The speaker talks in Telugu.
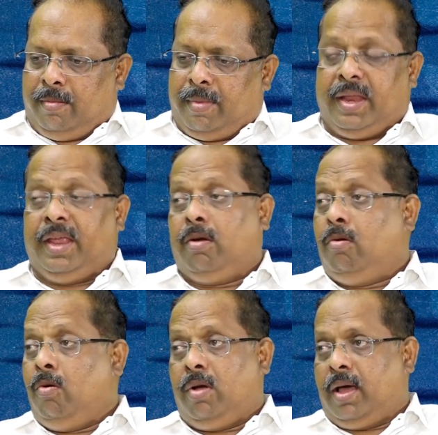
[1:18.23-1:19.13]
మరీ
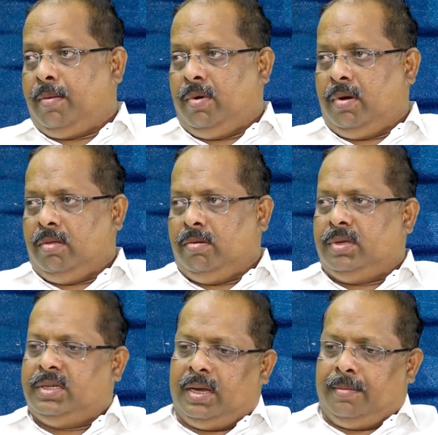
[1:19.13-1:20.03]
ఎక్కువ కారం ఉండదు
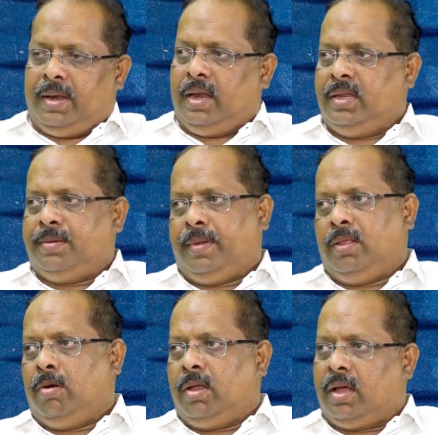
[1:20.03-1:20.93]
చిన్నపిల్లల నుంచి
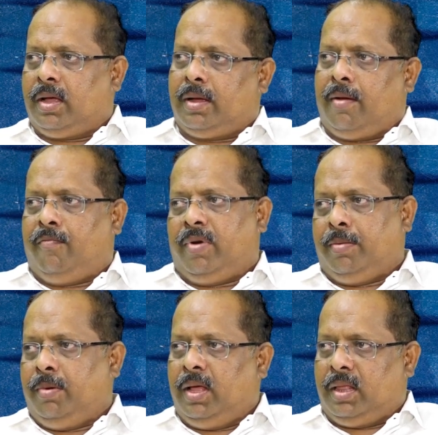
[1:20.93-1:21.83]
పెద్దవాళ్ళ దాకా
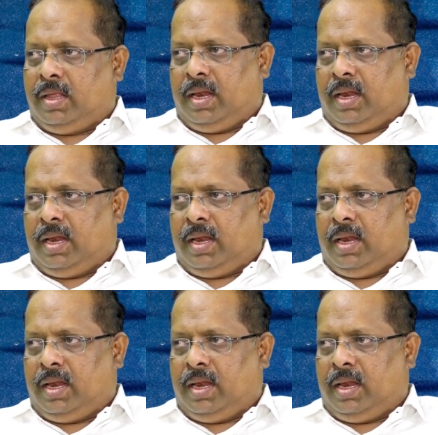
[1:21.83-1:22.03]
కంఫర్టబుల్గా